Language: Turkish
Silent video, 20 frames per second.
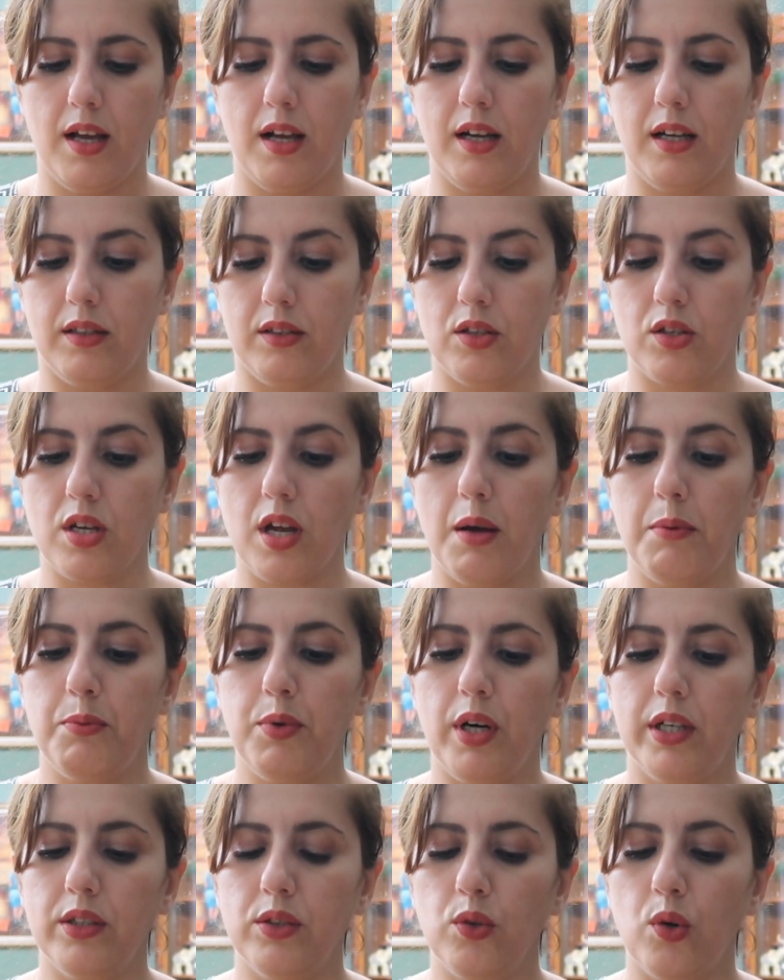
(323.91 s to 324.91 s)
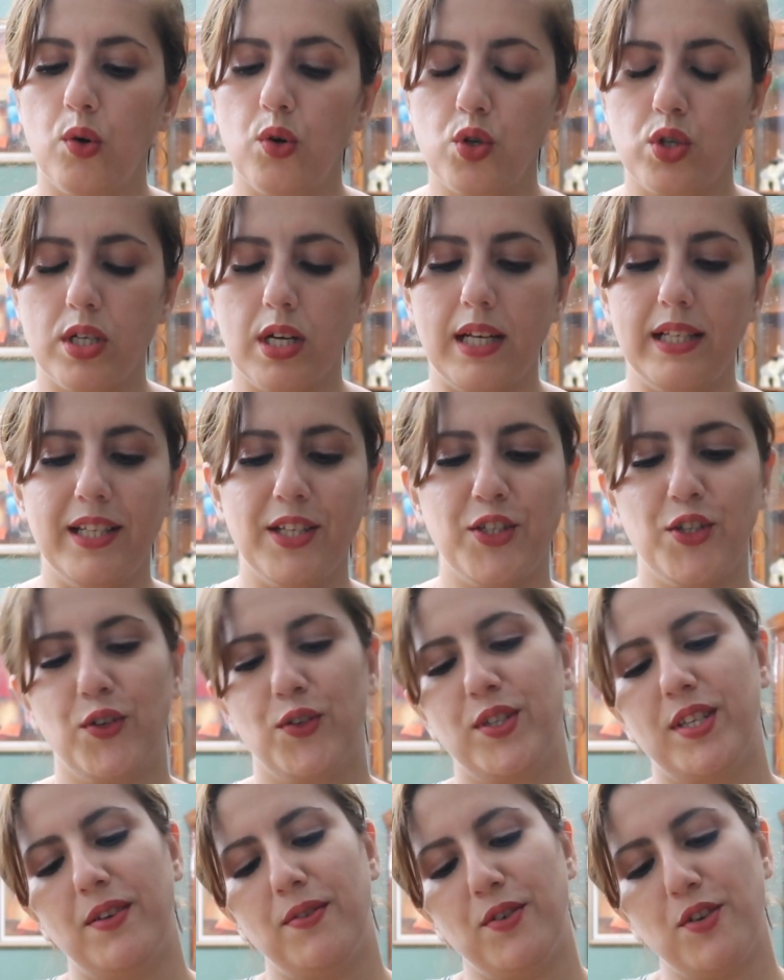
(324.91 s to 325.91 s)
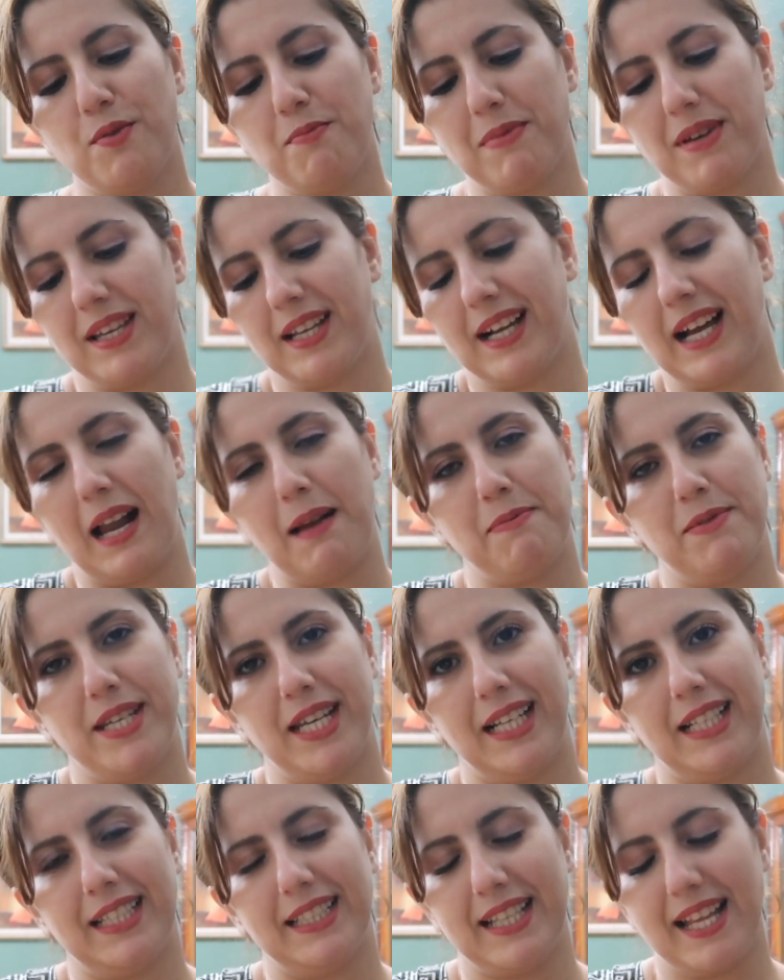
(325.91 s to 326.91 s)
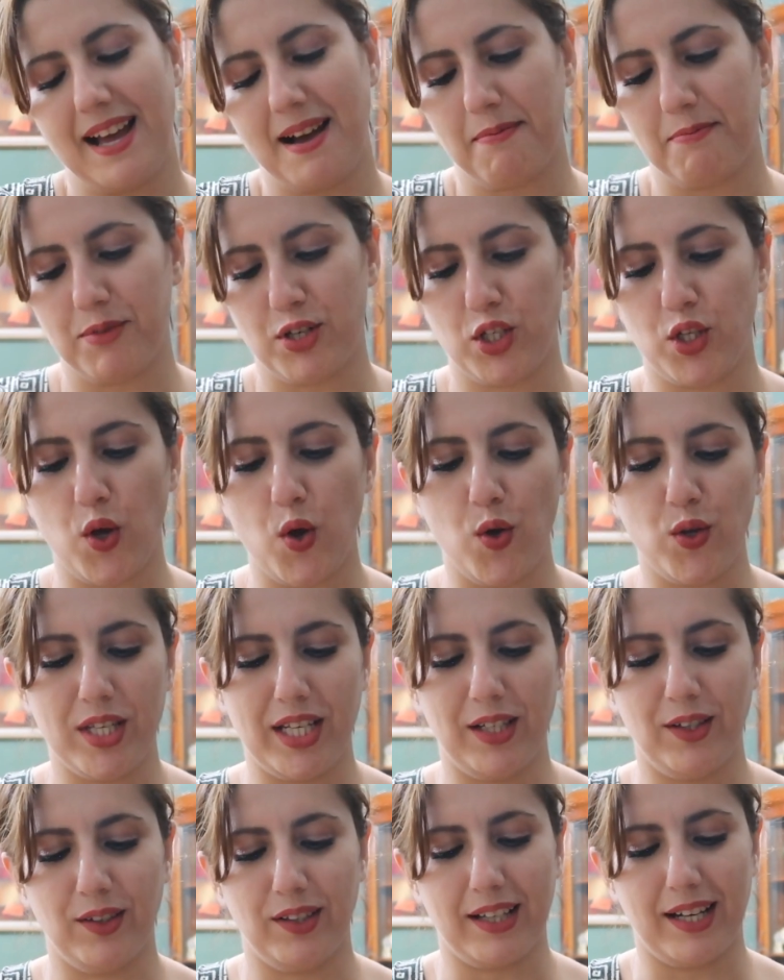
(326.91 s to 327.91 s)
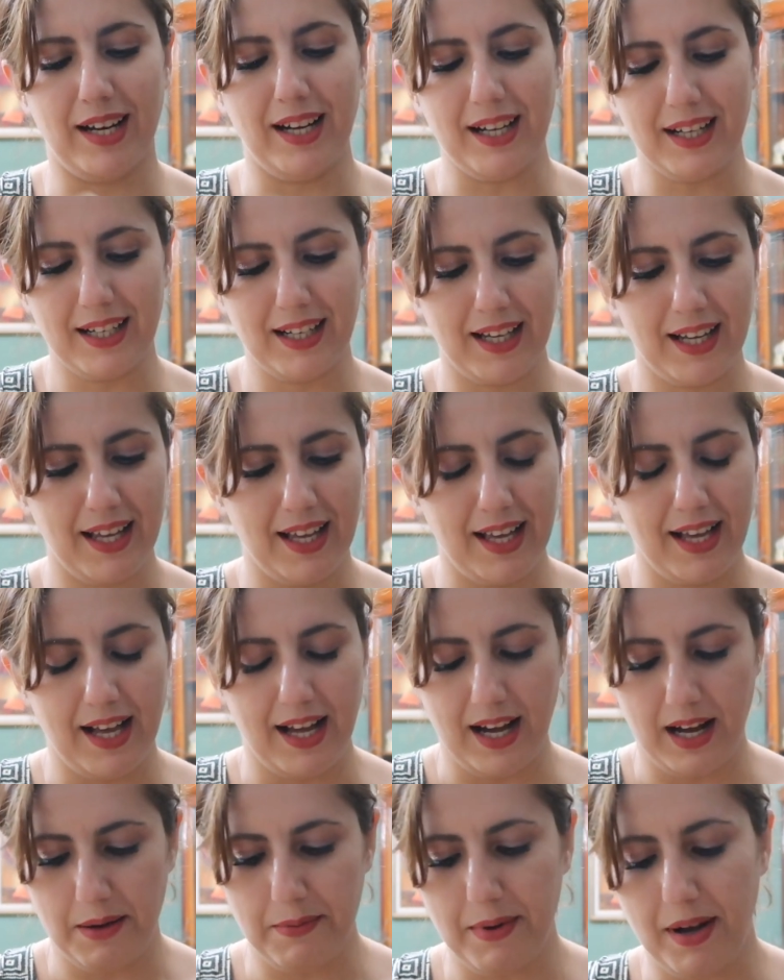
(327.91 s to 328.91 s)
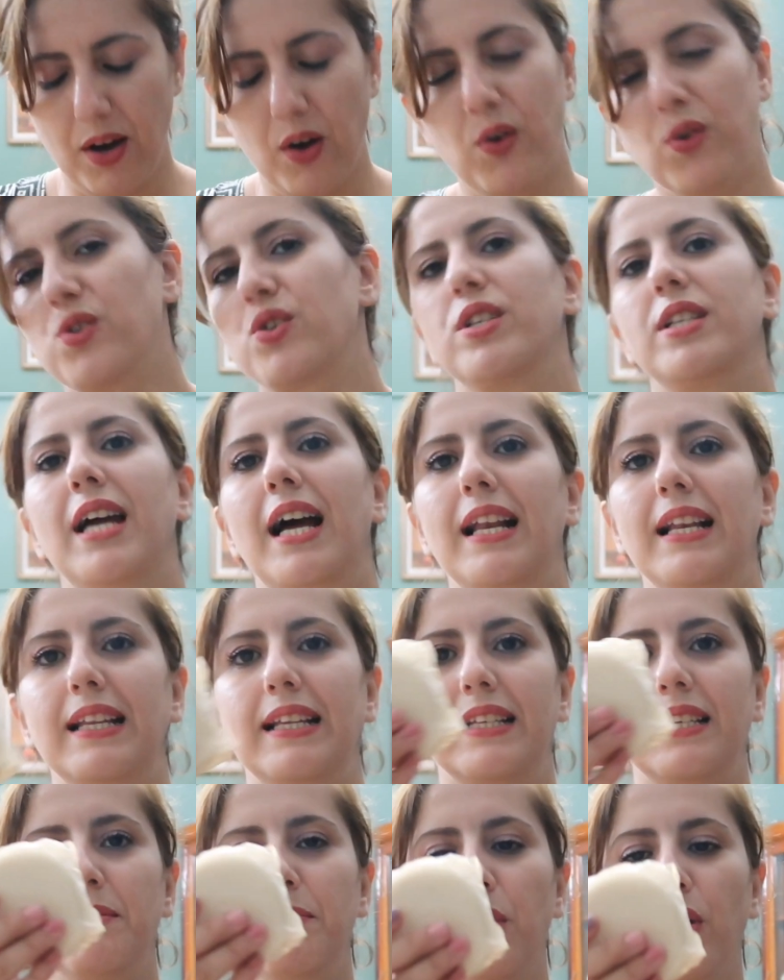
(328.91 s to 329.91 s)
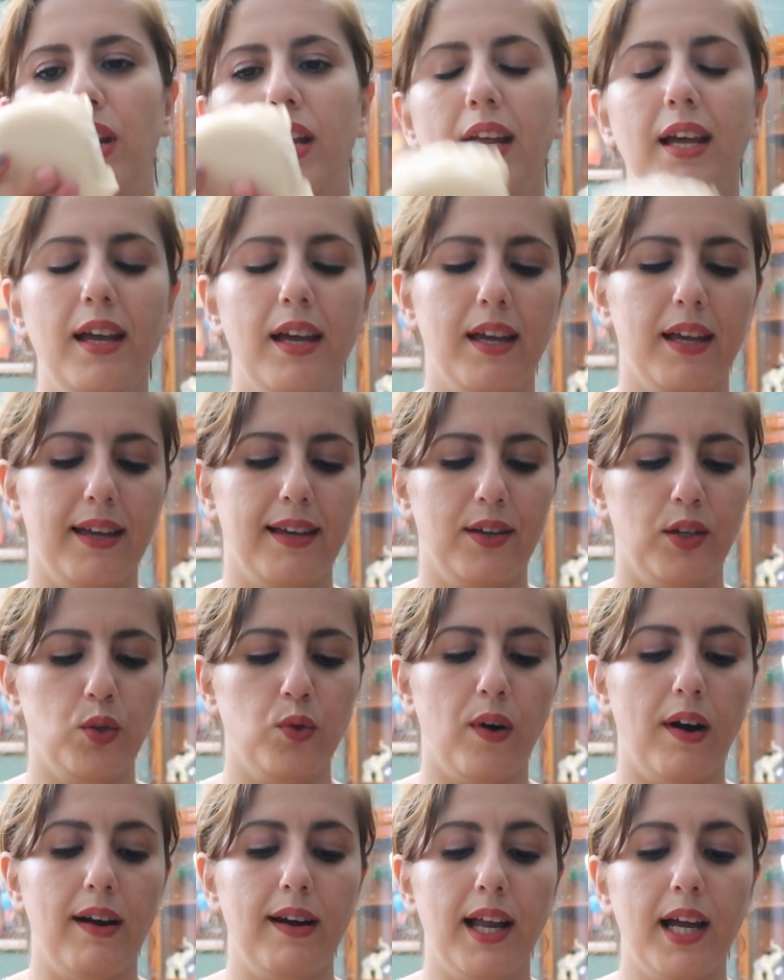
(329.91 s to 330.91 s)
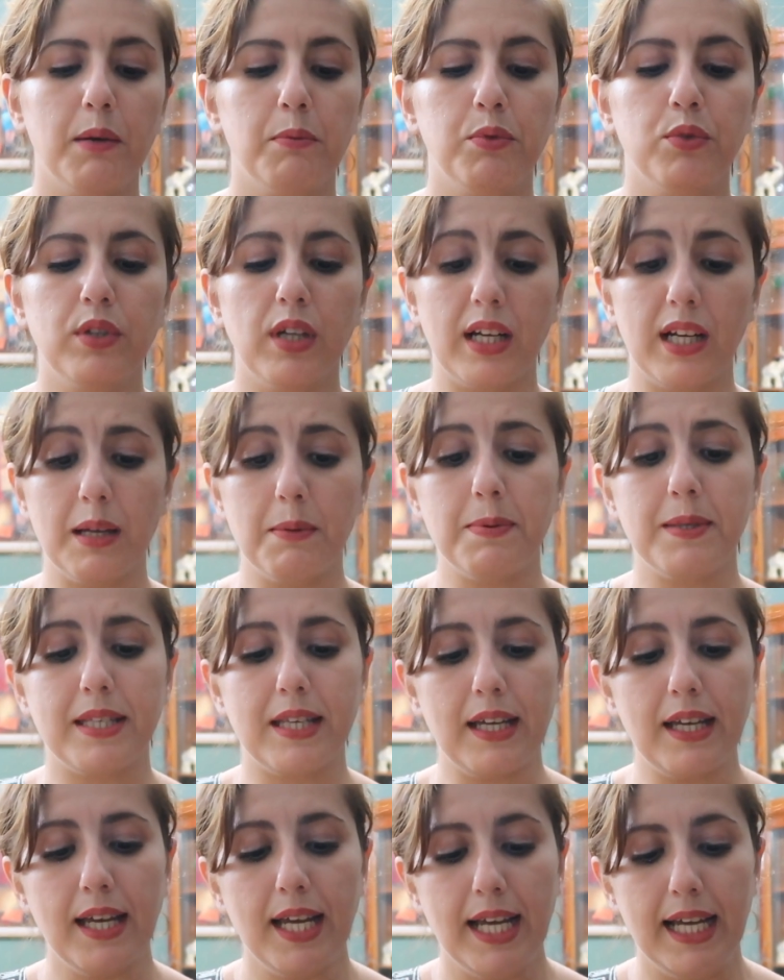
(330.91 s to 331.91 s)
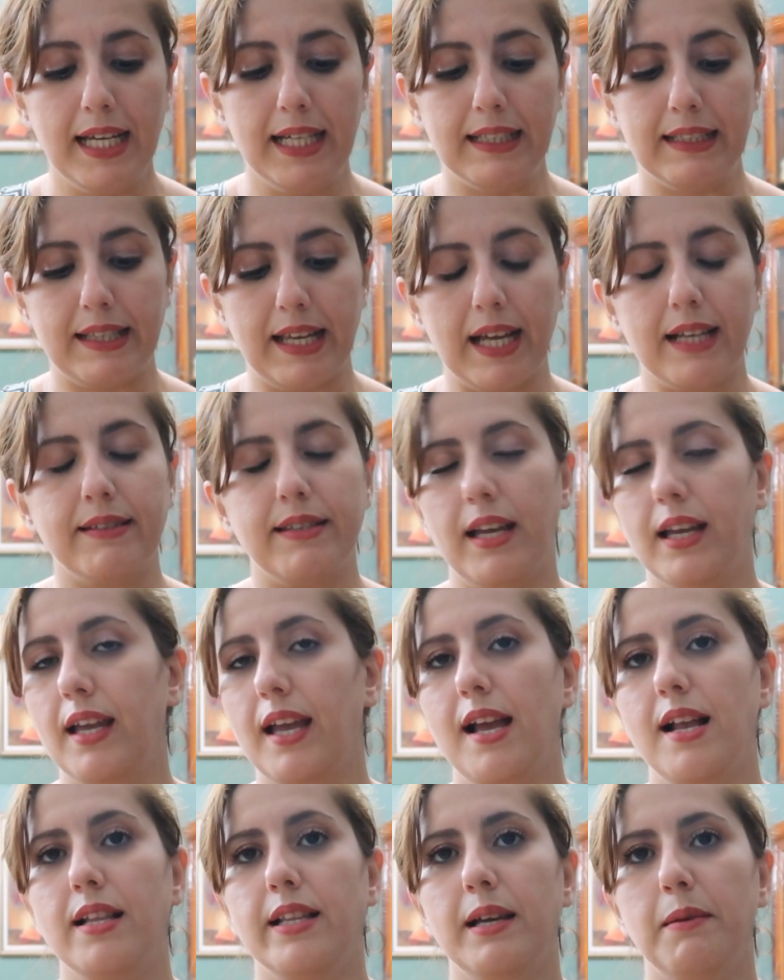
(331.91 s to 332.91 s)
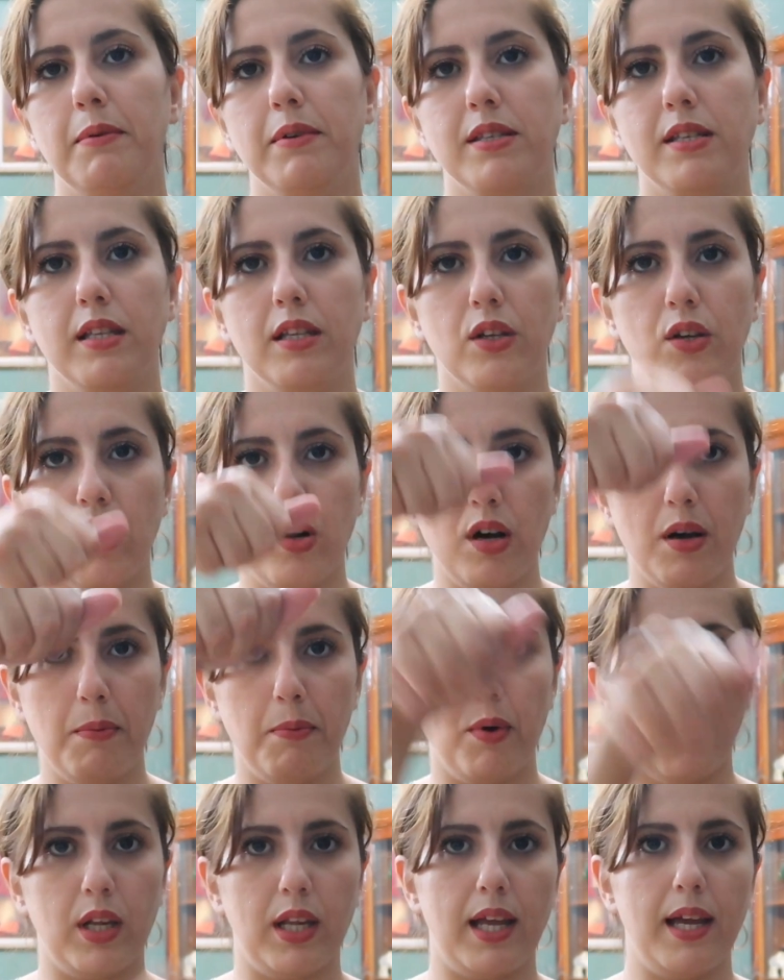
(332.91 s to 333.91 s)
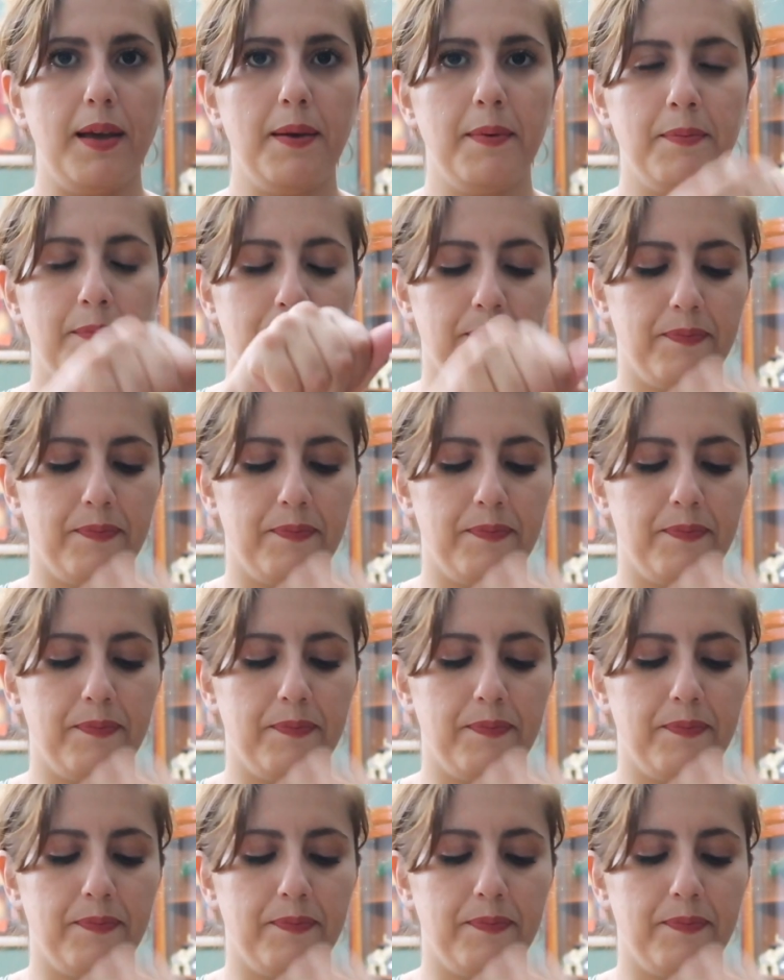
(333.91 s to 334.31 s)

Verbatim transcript: Katı şampuanın orijinalini de çok seviyorum. Bana kalp şeklinde yapmıştı özel olarak. Ama orijinalleri böyle yuvarlak. Bunların hepsi tek tek elde basılıyor böyle.